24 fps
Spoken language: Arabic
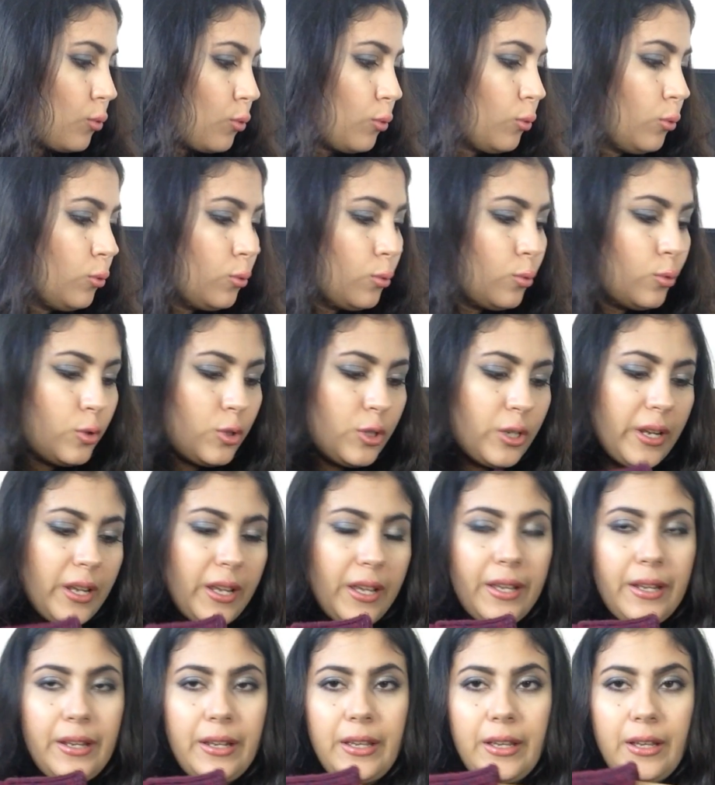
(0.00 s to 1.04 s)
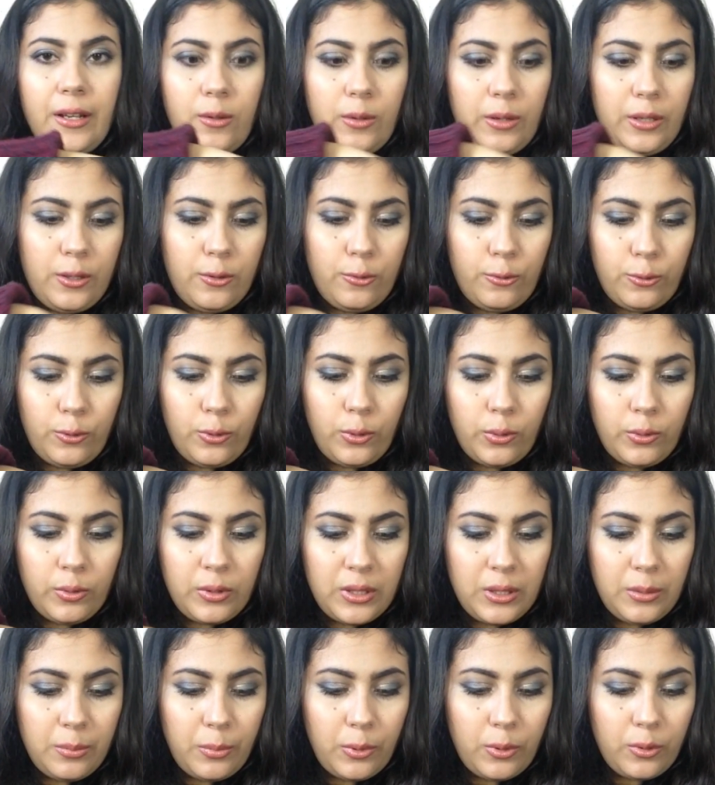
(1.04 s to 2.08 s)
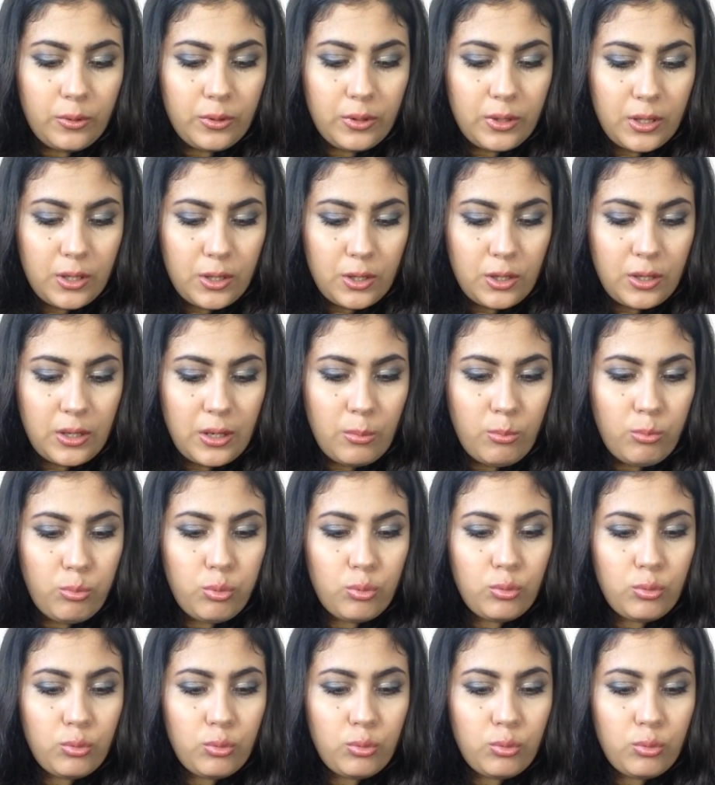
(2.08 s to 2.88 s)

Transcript: و جاي هنايا واحد لو تروك كي بروتيج لا